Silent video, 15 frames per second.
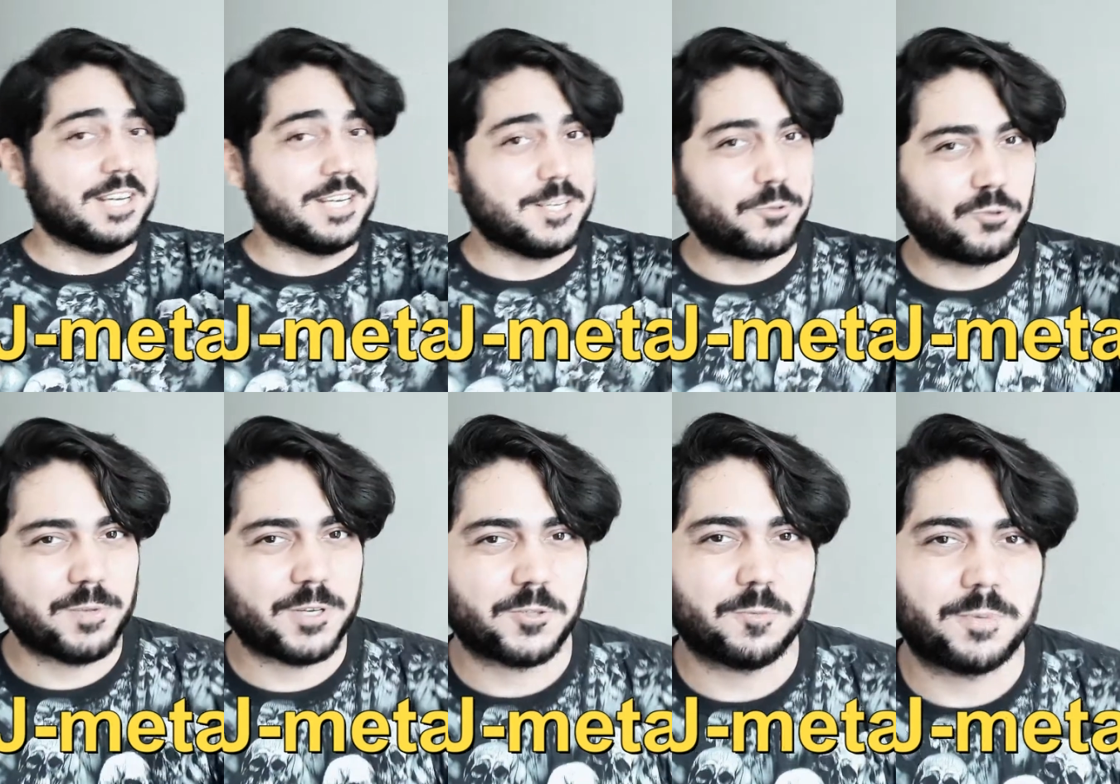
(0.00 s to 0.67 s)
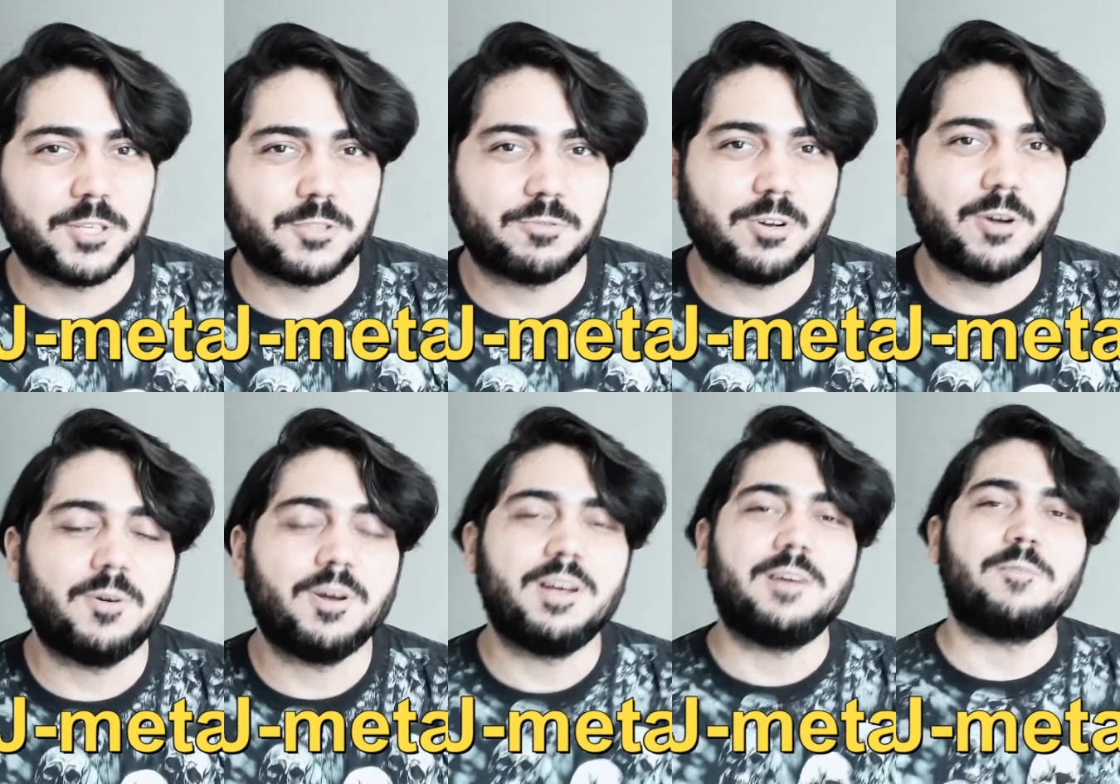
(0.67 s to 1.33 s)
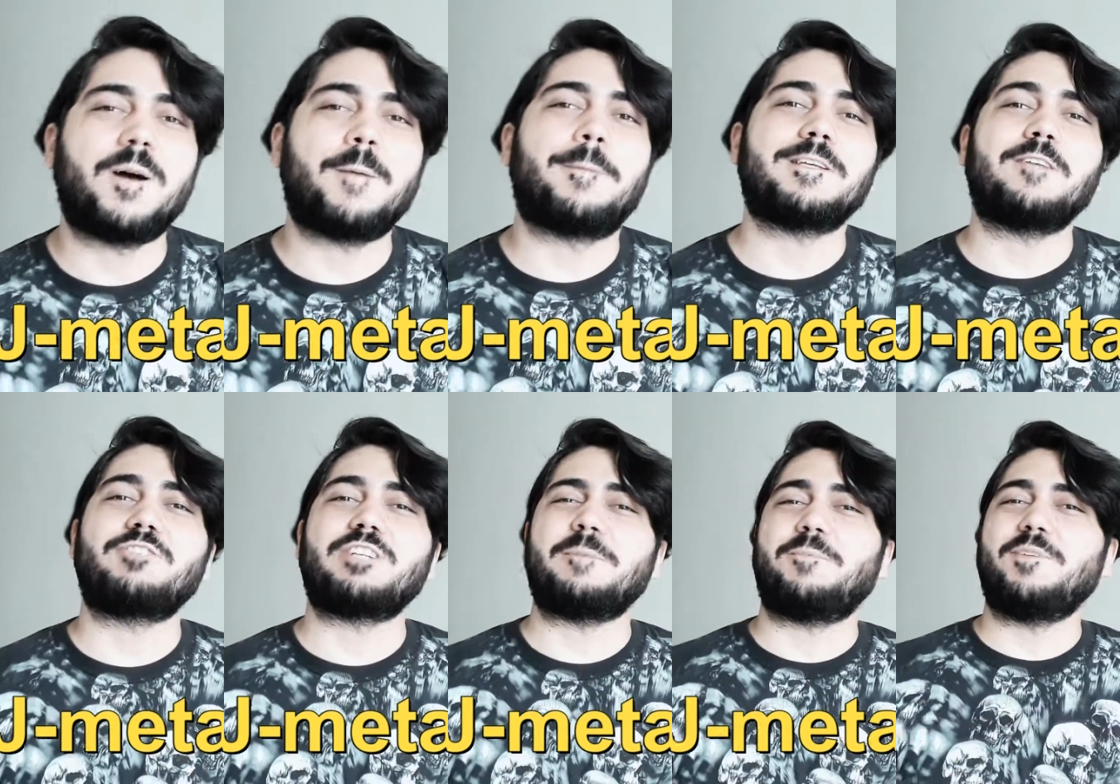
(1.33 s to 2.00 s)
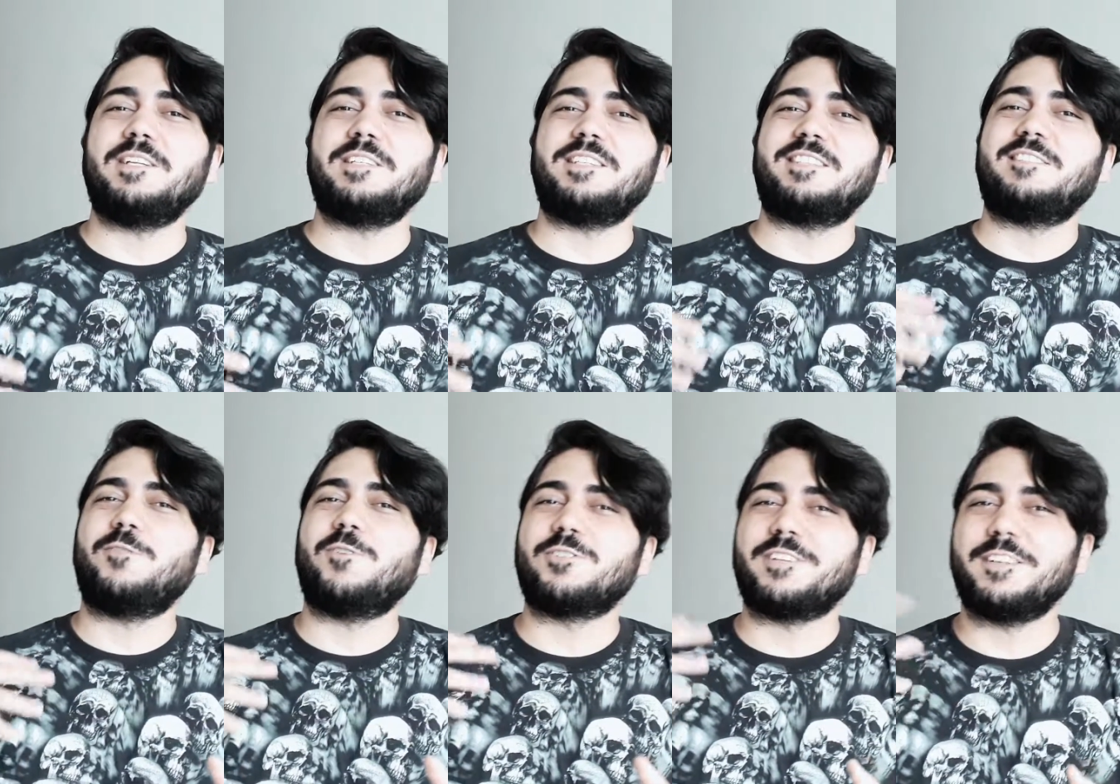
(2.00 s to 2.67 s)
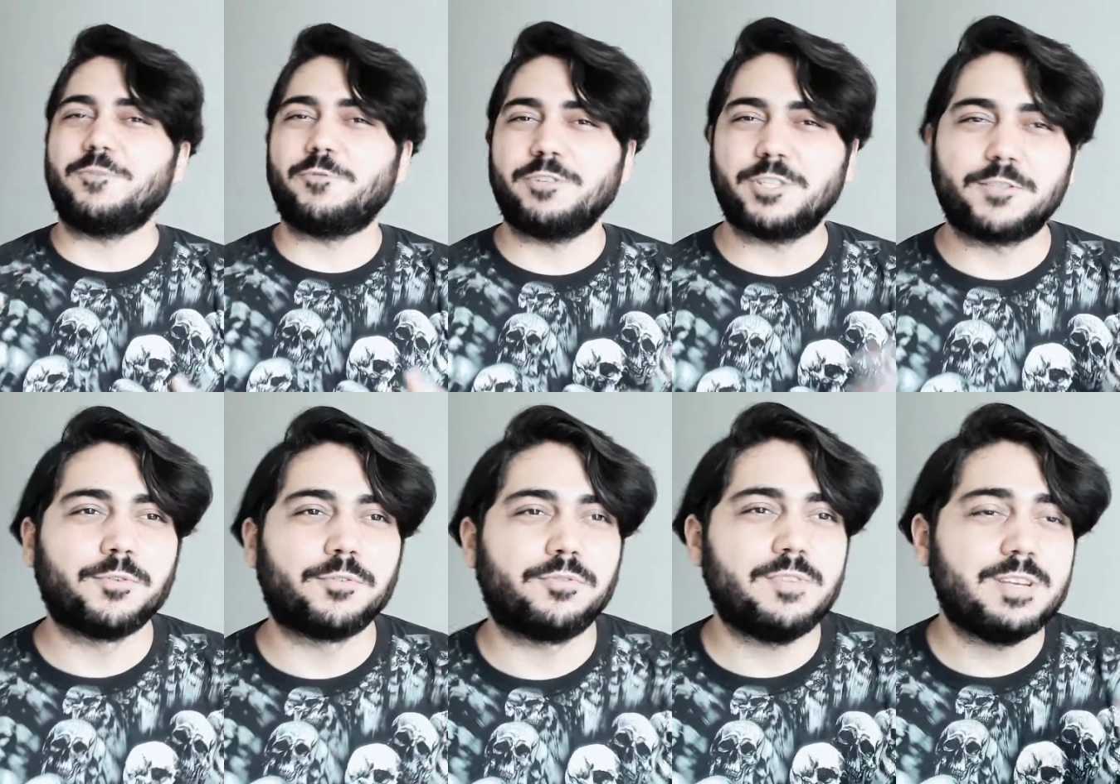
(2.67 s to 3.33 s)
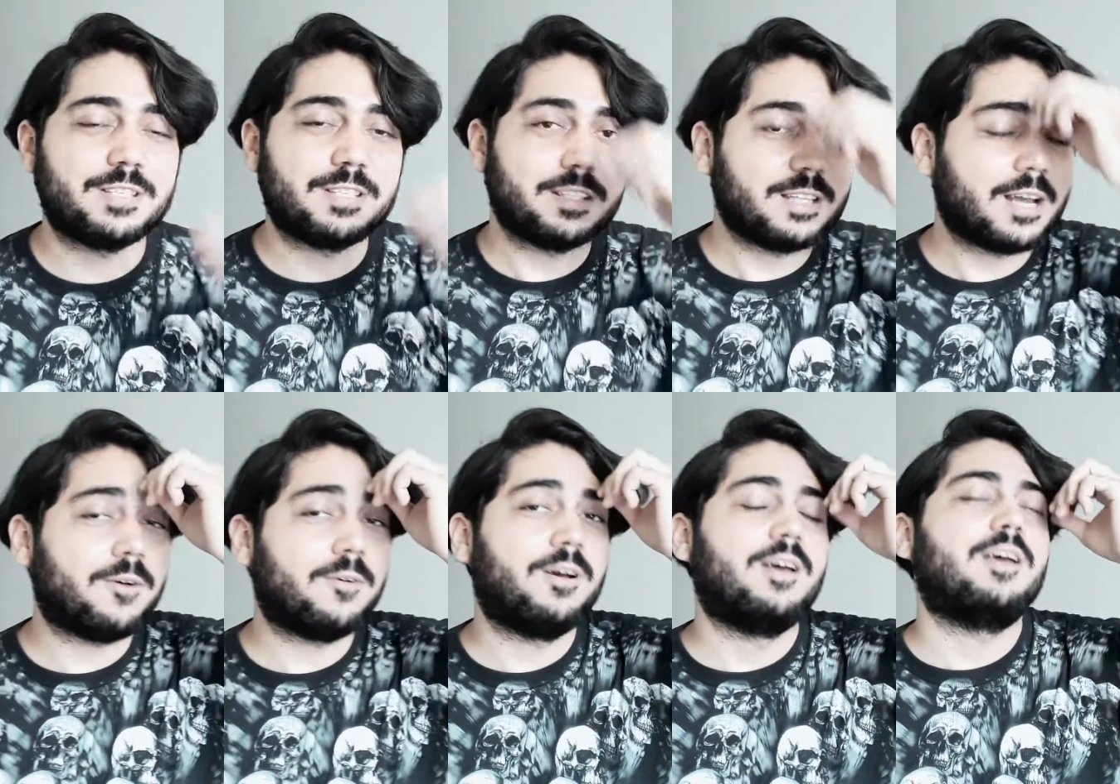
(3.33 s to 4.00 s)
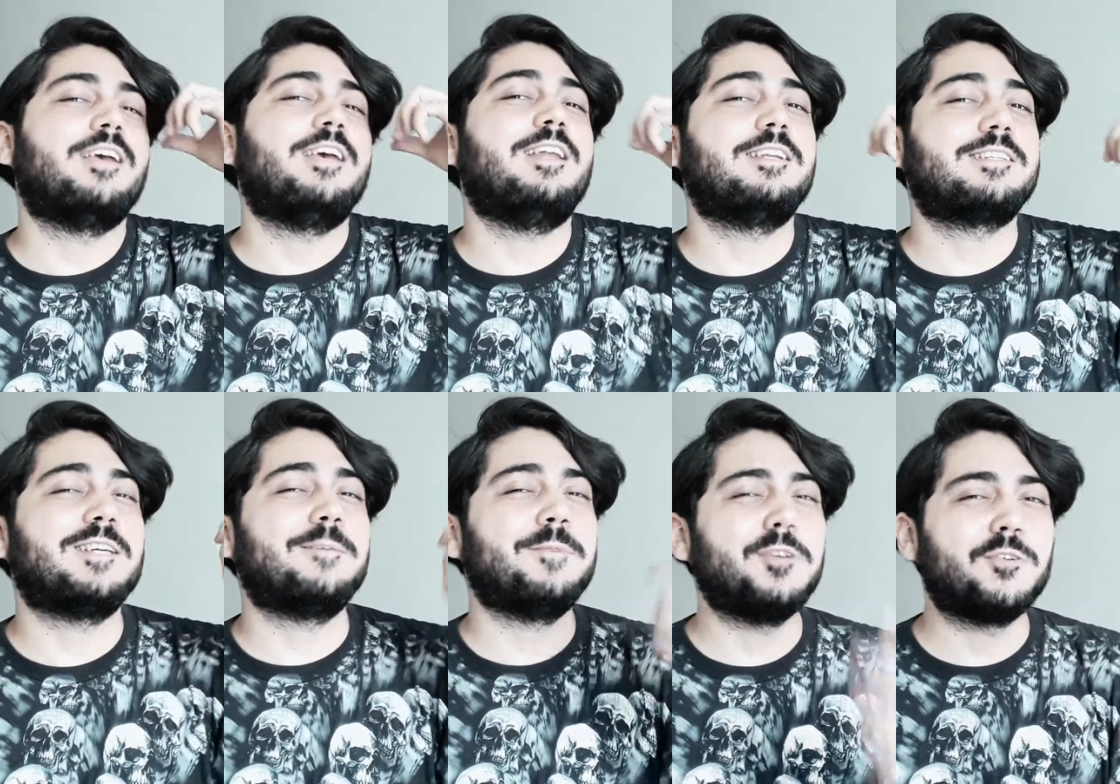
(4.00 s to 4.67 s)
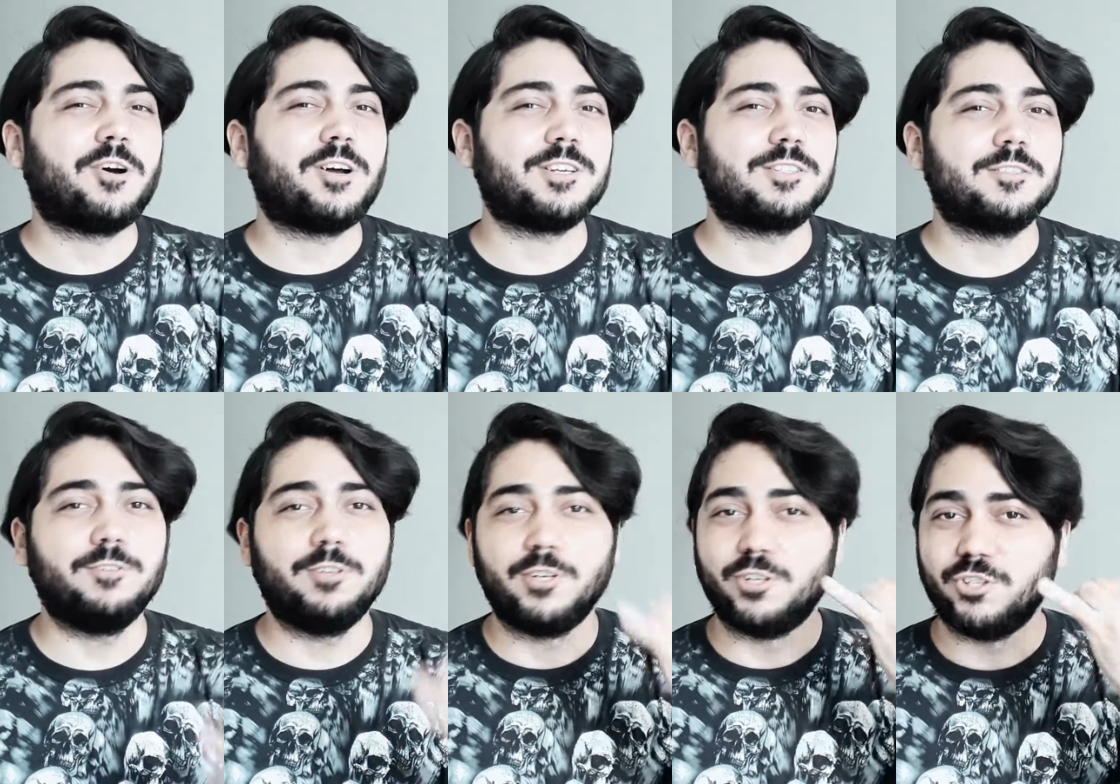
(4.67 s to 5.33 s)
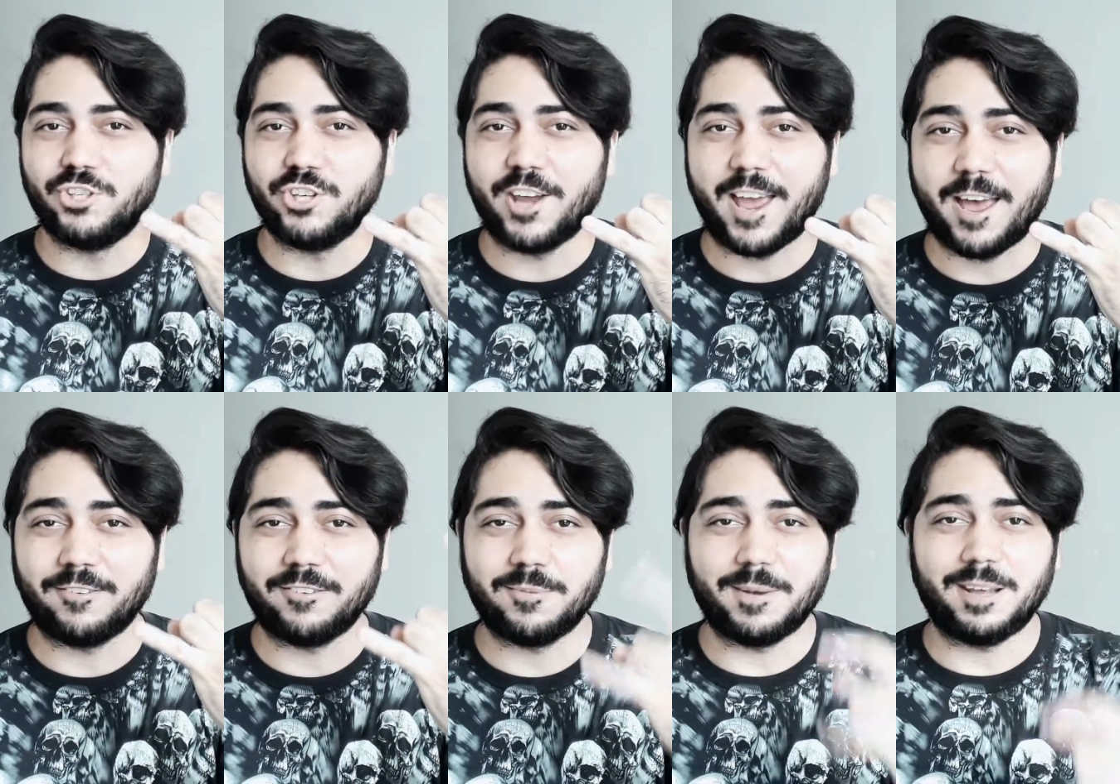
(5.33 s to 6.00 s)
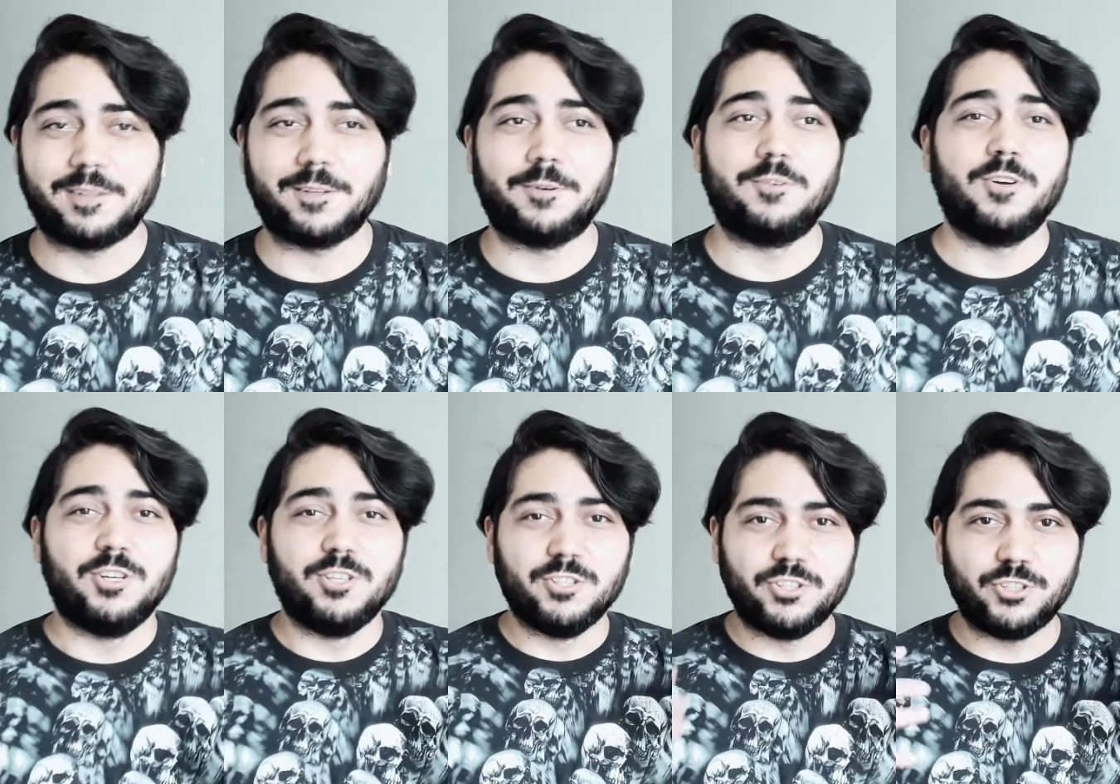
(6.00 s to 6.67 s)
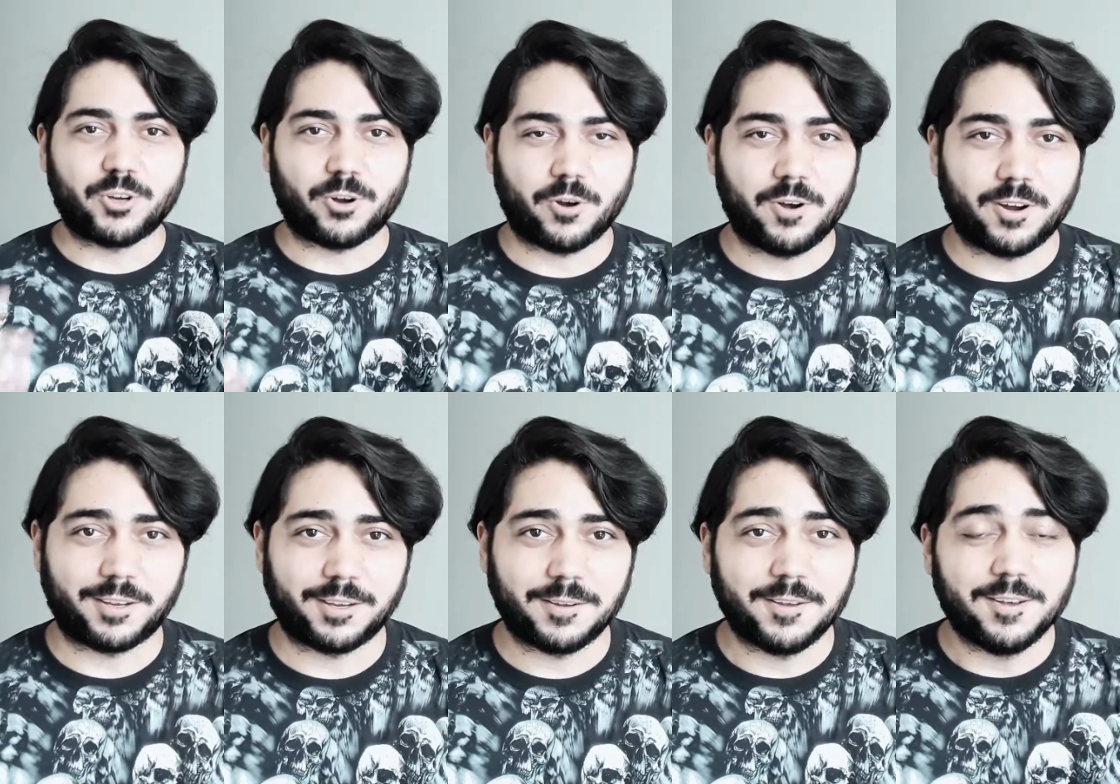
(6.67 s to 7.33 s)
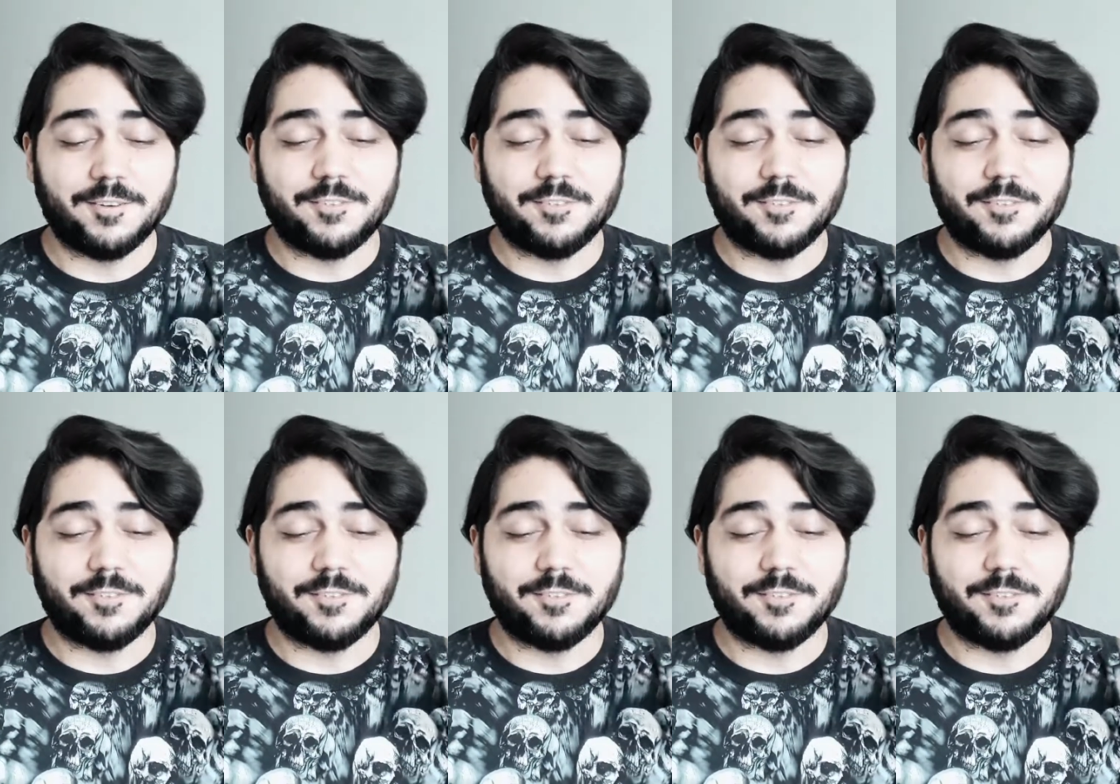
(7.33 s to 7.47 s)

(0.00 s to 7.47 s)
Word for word: Isso mesmo pessoal, apesar dos japoneses gostarem de coisas fofinhas e tal, eles também gostam de heavy metal, de rock.